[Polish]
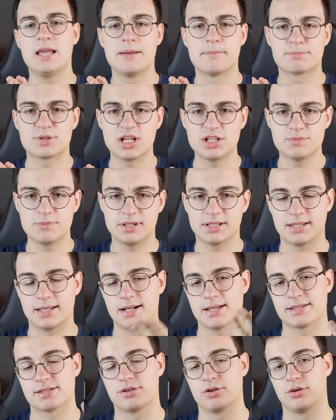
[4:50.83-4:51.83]
Przejdźmy
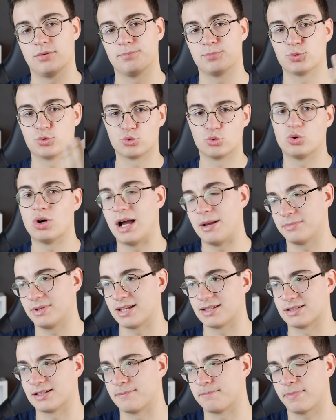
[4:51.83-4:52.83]
teraz do
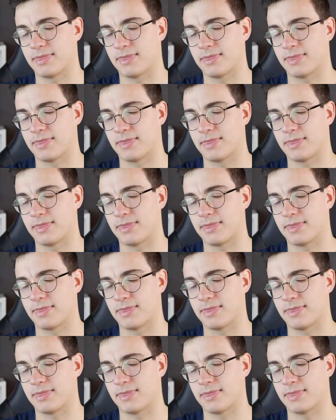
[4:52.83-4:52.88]
uruchamiania.